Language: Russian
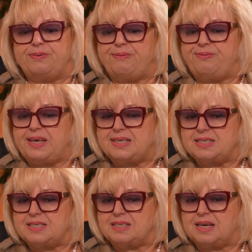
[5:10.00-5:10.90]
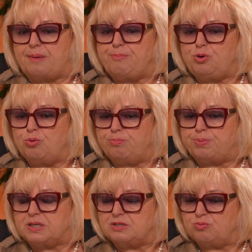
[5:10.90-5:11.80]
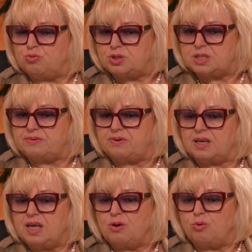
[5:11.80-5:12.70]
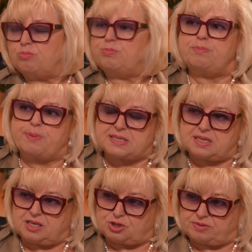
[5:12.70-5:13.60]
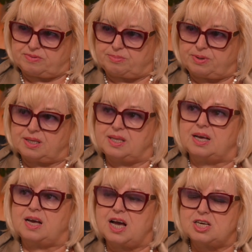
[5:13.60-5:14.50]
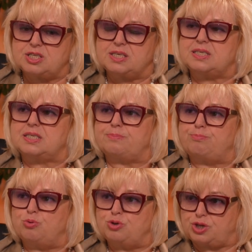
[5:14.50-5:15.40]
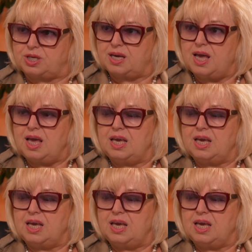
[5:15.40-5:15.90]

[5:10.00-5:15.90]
весь объем производства, он был прослеживаемый на каждой цепочке.